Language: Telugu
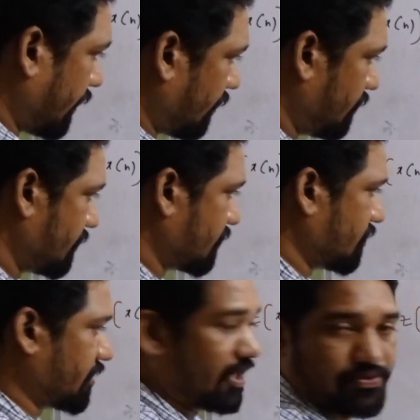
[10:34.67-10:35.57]
అండ్ దిస్ ఇస్
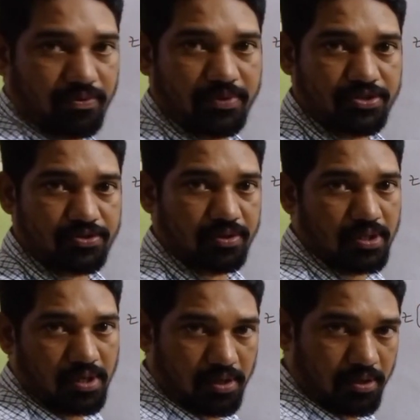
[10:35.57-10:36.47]
ద ట్రాన్స్ఫర్మేషన్
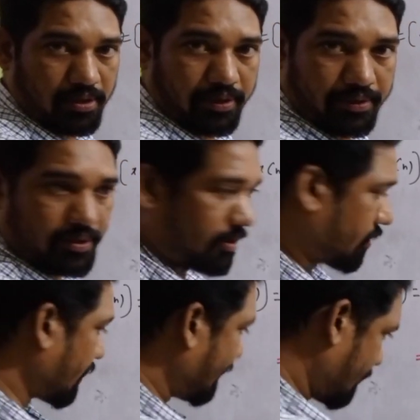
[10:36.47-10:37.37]
అండ్
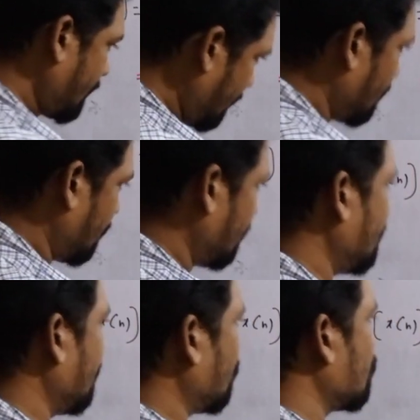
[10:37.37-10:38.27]
గైస్ ఇది
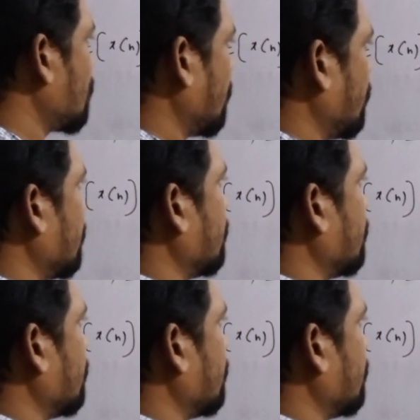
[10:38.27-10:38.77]
ఇది కొంచెము